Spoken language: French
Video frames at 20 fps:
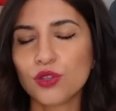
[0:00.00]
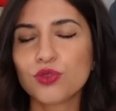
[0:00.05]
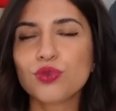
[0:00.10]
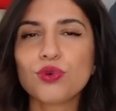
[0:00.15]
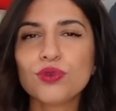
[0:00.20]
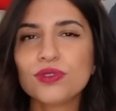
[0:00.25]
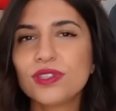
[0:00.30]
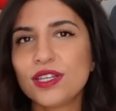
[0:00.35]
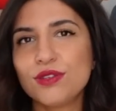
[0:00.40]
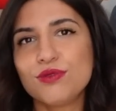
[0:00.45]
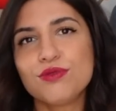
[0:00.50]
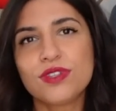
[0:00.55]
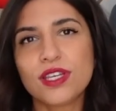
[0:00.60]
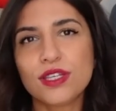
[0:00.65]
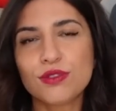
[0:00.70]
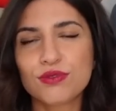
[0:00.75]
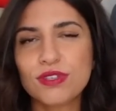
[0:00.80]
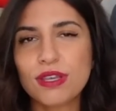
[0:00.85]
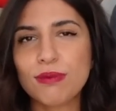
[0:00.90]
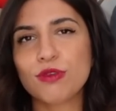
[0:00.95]
trop
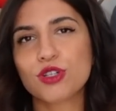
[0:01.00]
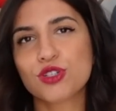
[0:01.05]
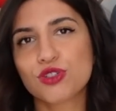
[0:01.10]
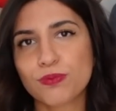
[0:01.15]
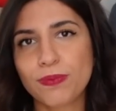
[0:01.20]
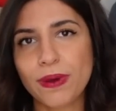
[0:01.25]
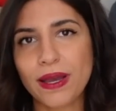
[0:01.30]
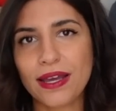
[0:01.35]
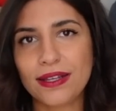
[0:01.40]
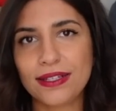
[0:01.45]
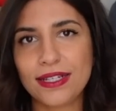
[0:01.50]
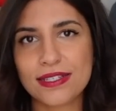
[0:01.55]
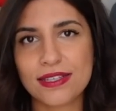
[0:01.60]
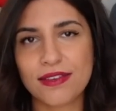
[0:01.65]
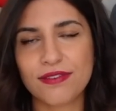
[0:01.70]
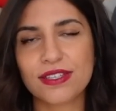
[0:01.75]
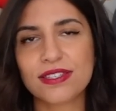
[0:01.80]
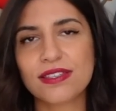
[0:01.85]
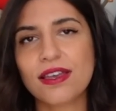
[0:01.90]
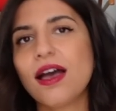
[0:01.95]
dénudé, tout ça. Moi je suis pas à l'aise
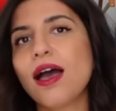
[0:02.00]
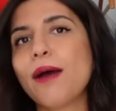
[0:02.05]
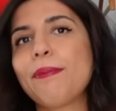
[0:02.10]
avec ça.